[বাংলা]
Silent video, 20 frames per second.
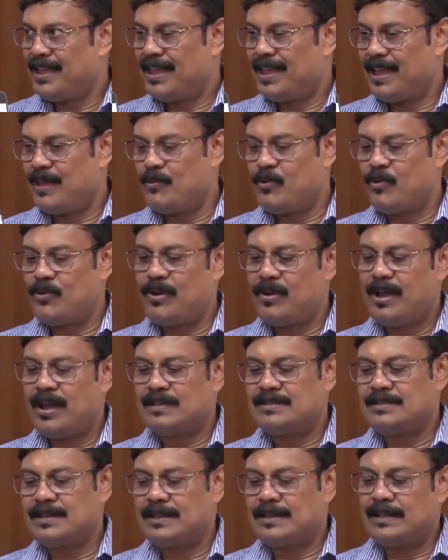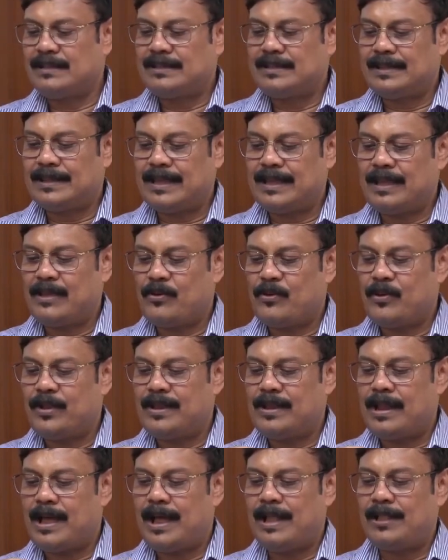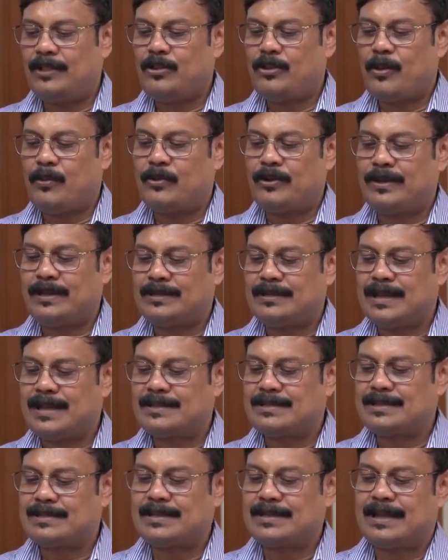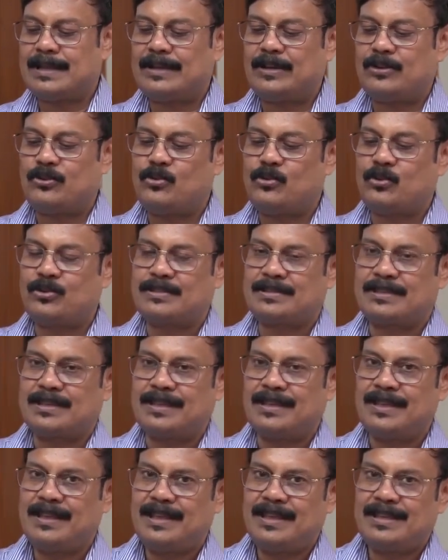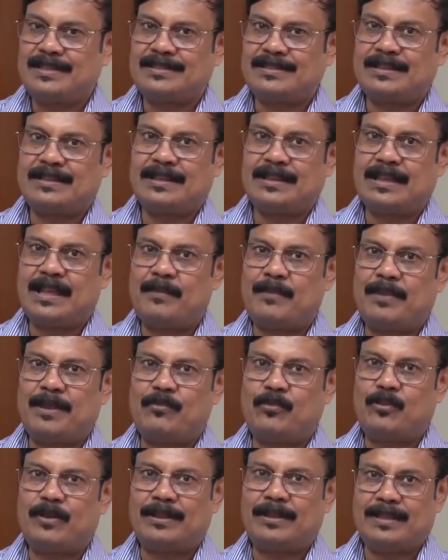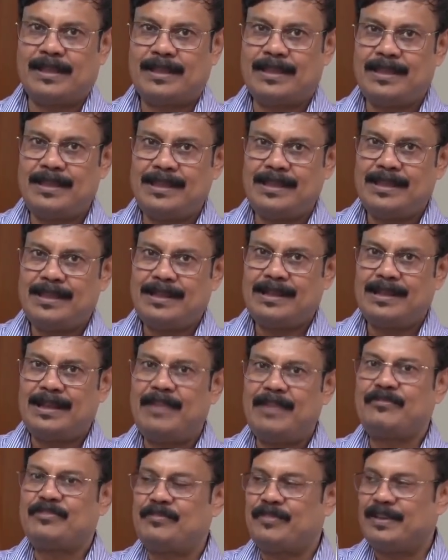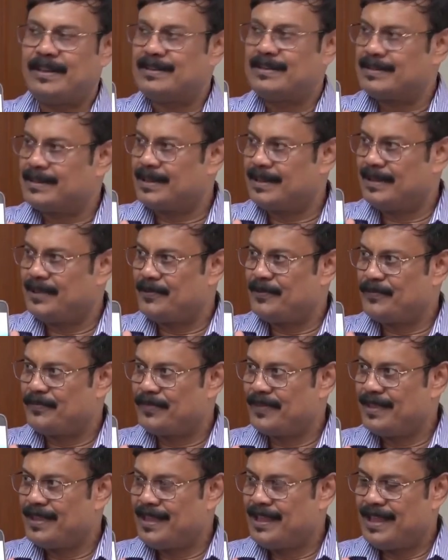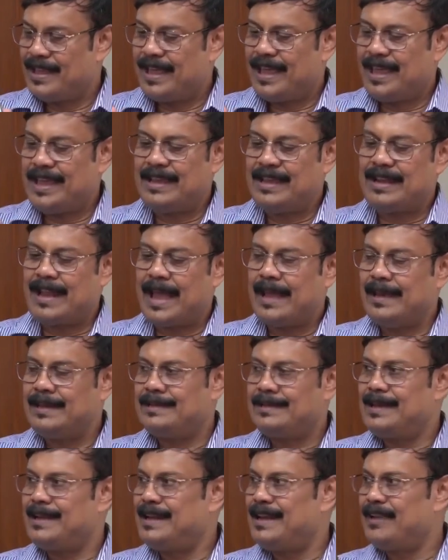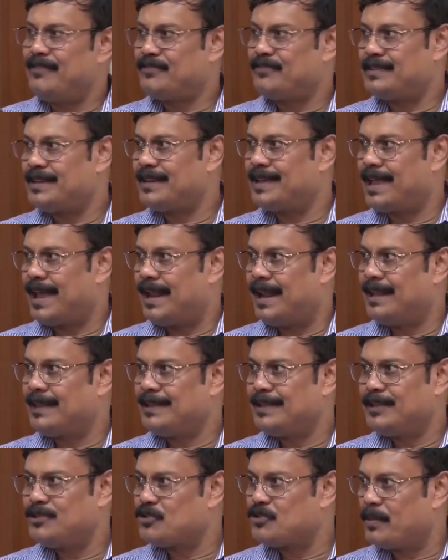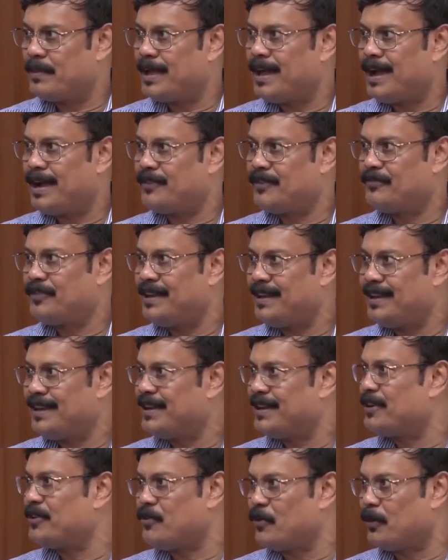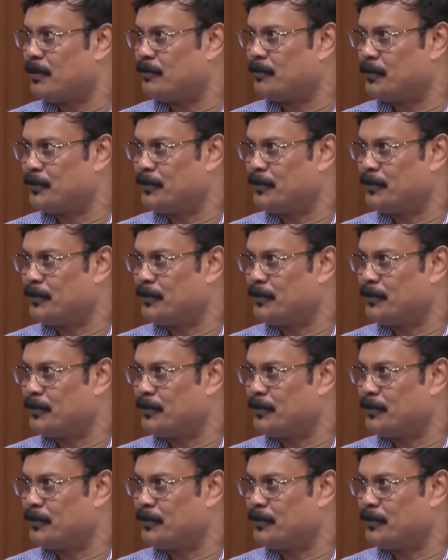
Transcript: এবং যেখান থেকে ওই লাল ধমনীটা এসে যেখানে ঢুকছে সেটাকে আমরা বলে থাকি লেফট ভেন্ট্রিকেল এই রাইট অ্যান্ড লেফটের খেলাতেই জমে হার্ট ফেলিয়ারের গল্প